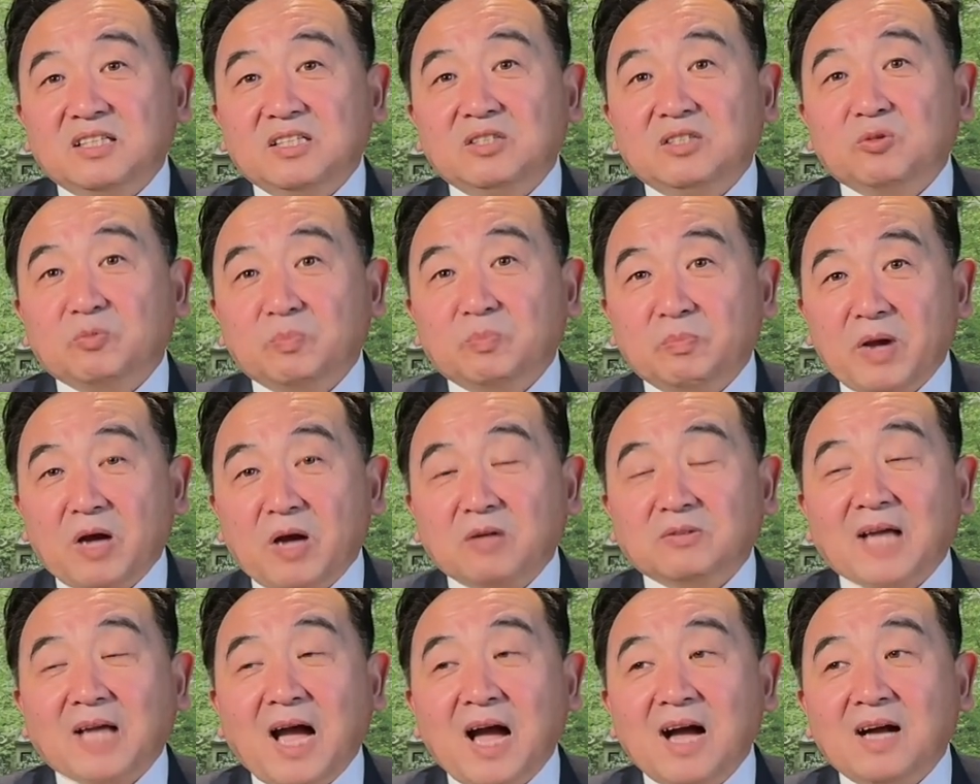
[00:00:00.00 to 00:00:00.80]
一种
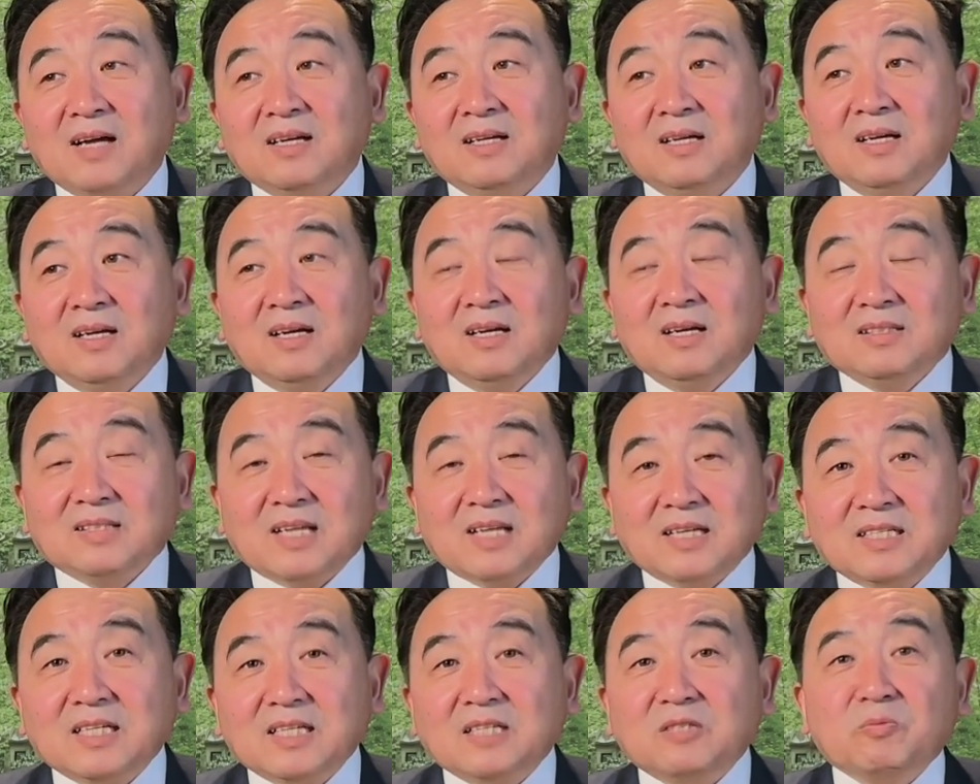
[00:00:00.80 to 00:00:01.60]
表达，
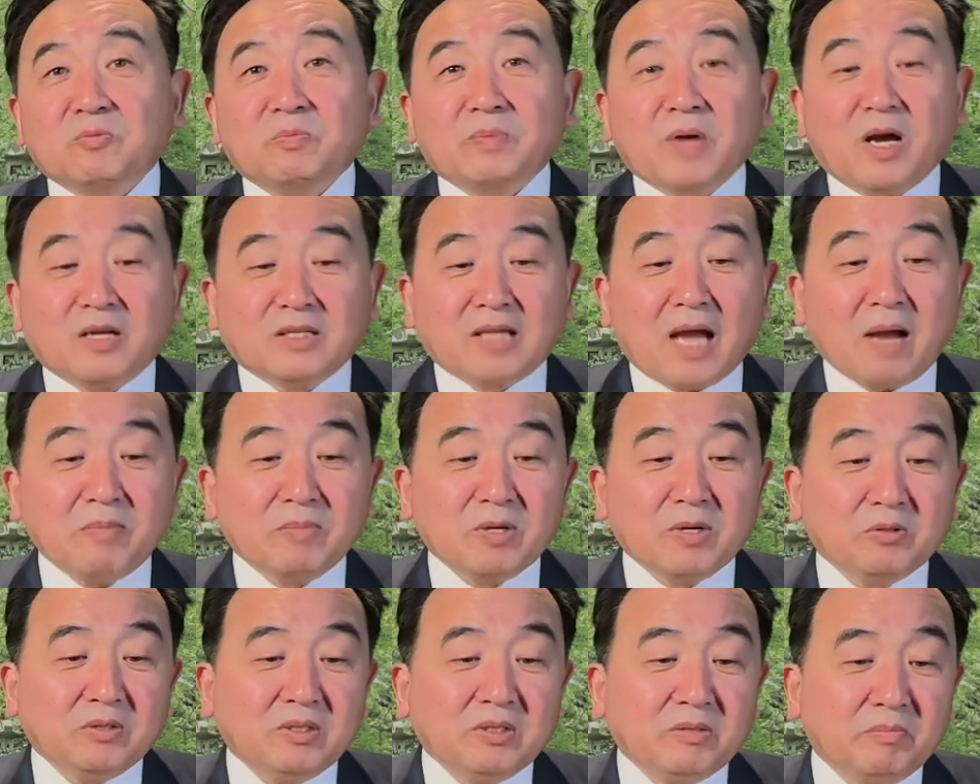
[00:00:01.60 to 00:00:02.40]
但这种表达
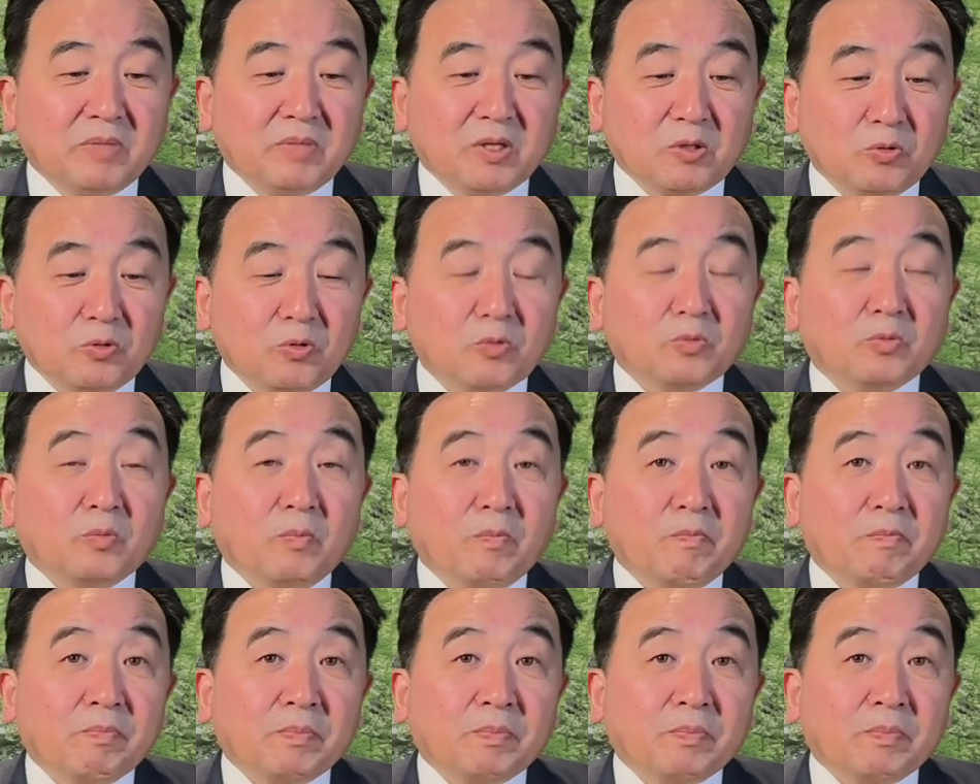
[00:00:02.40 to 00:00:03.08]
没有没有用，